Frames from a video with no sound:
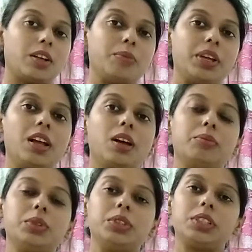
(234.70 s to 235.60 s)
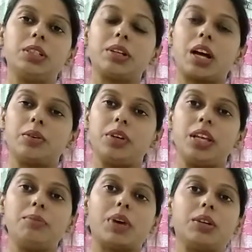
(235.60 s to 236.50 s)
তবে প্রযুক্তির
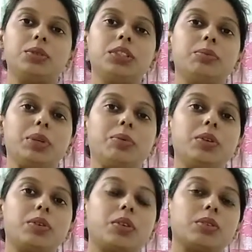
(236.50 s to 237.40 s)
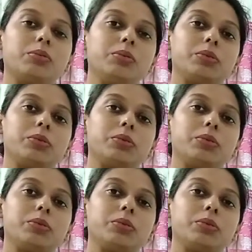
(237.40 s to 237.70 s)
কারণেই মানুষ বিভিন্ন রকম